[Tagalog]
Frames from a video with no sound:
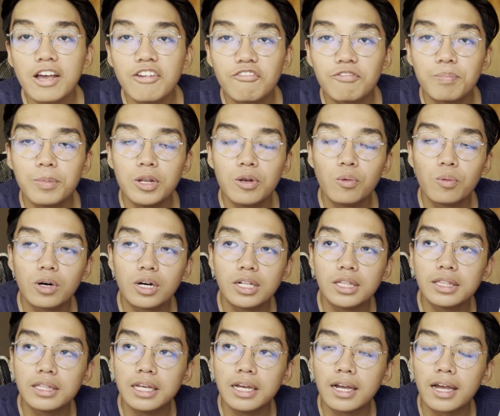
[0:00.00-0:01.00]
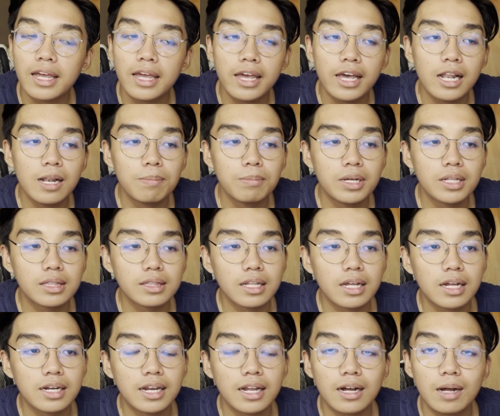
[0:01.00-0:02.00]
I've been wanting a helmet
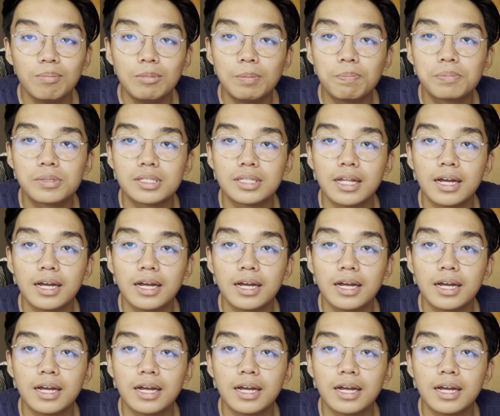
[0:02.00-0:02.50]
na nakamips